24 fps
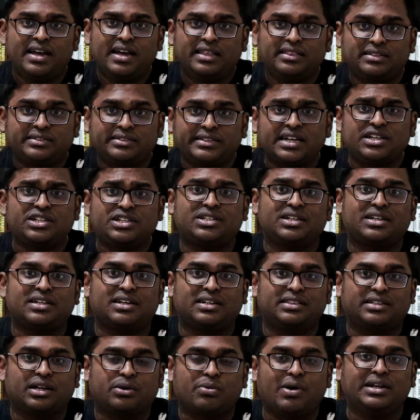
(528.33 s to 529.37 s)
இந்த டெக்ஸ்டர்
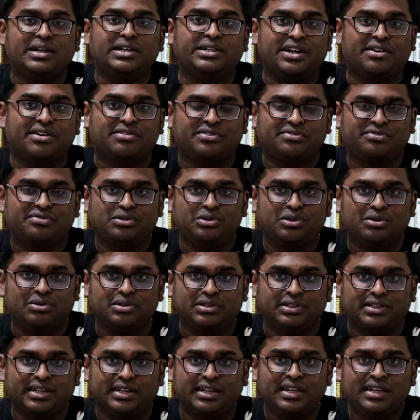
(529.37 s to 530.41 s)
அந்த குவாலிட்டி ஆஃப் ஃபுட்டு
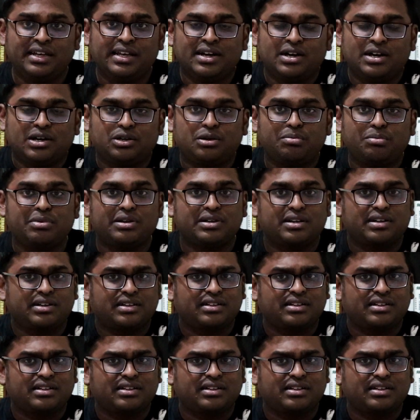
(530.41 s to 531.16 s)
வந்து ரொம்ப